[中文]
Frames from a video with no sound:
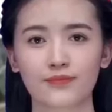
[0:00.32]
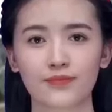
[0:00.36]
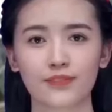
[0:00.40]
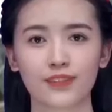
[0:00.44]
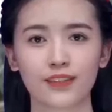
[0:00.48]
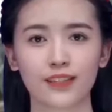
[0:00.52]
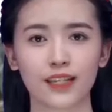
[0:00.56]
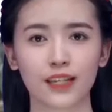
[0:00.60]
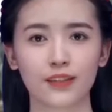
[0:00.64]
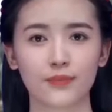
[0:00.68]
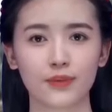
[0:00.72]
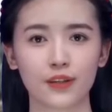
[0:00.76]

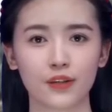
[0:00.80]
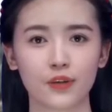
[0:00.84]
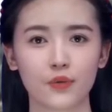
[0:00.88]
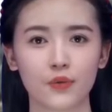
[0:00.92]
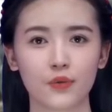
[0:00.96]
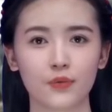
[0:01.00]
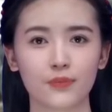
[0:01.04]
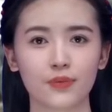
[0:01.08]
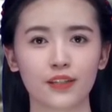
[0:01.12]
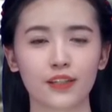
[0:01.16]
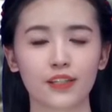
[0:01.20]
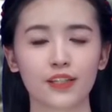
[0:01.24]
下面
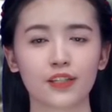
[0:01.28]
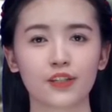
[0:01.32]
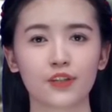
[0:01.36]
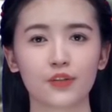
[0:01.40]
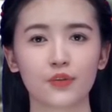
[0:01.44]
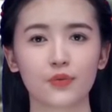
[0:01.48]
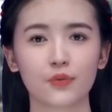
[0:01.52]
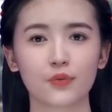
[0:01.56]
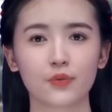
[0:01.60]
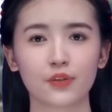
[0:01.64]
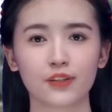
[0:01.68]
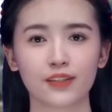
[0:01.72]
我们以
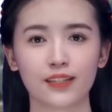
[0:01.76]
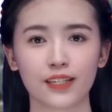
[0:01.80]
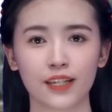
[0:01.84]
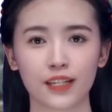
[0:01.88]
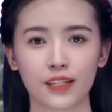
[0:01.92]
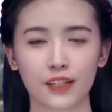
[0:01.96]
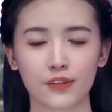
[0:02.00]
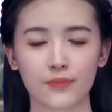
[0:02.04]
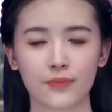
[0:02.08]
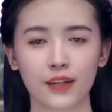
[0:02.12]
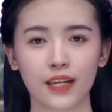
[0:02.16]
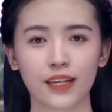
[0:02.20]
中国
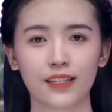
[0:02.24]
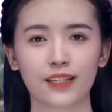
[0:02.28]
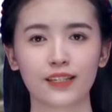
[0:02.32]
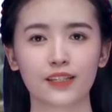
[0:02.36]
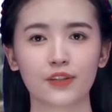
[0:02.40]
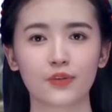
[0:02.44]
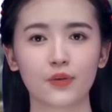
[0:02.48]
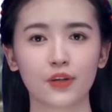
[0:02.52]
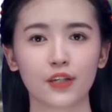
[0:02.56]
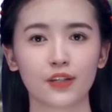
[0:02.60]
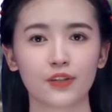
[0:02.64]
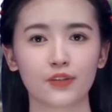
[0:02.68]
三十八
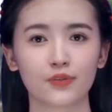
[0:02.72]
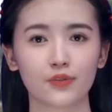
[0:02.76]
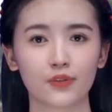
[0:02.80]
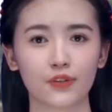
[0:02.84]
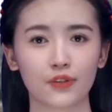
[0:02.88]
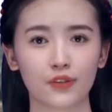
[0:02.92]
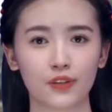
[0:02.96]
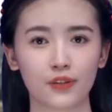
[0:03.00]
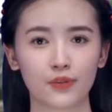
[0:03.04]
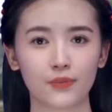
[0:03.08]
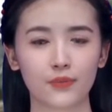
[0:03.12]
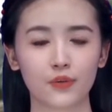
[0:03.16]
集团
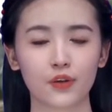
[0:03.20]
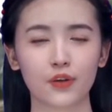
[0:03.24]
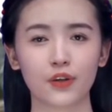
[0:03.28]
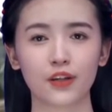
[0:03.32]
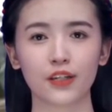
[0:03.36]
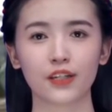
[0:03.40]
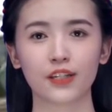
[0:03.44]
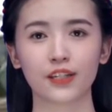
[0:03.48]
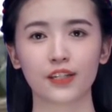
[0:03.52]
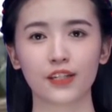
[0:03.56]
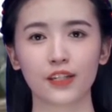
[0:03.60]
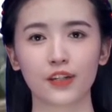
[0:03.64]
军某
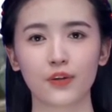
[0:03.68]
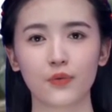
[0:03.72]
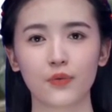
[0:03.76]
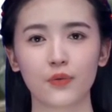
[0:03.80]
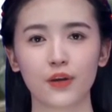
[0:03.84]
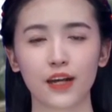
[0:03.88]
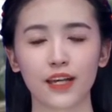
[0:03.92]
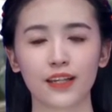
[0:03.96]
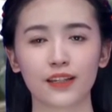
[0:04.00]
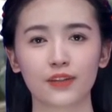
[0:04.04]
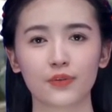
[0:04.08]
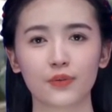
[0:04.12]
合成
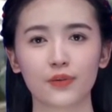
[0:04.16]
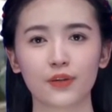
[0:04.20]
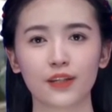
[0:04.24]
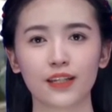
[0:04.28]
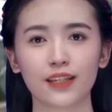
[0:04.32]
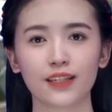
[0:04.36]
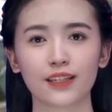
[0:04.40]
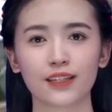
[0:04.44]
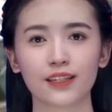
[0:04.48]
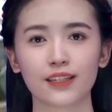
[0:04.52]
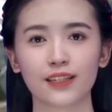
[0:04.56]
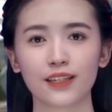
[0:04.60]
化营
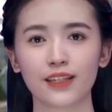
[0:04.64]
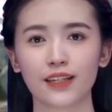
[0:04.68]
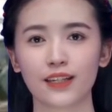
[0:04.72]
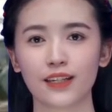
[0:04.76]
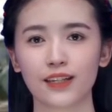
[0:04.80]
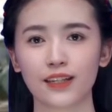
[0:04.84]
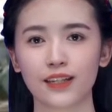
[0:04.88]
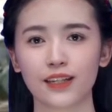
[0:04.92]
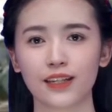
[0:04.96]
为例，